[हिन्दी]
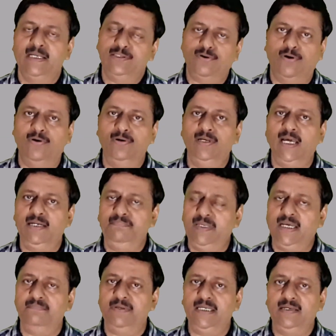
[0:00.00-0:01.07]
तो ऑनलाइन भी
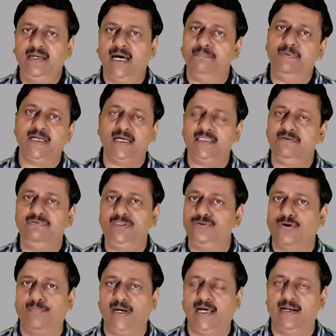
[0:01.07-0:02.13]
हमें अपनी गतिविधियों
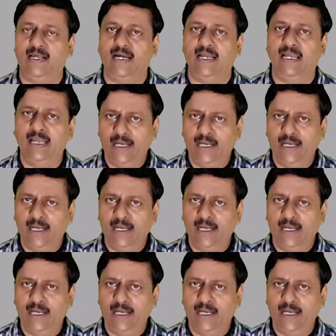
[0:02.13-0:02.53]
को बढ़ाना है